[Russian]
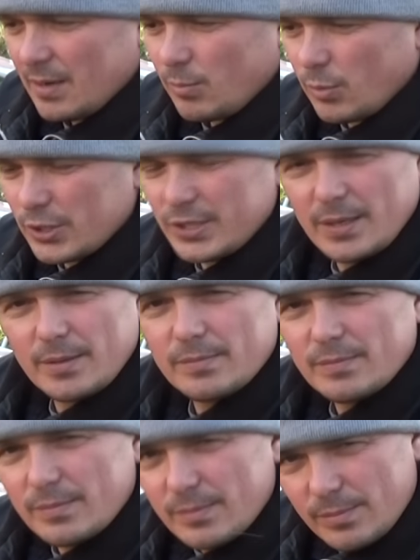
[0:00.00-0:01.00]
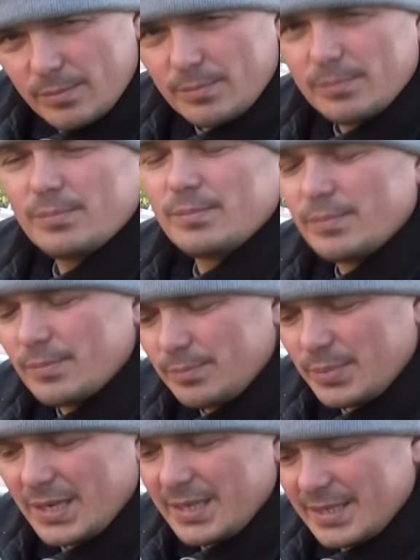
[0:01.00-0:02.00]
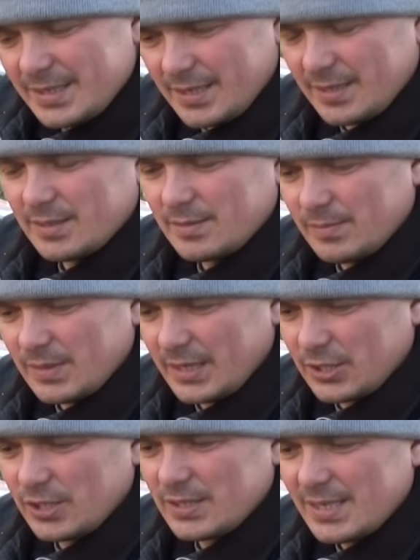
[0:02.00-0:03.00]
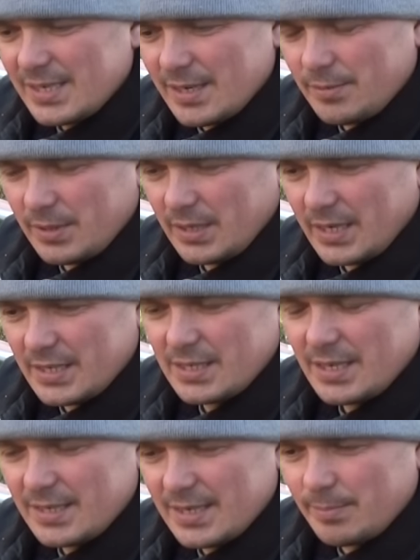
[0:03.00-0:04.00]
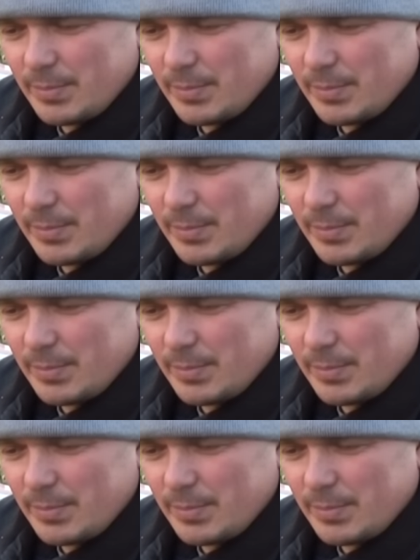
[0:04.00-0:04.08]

Можно белить наши деревья, осенняя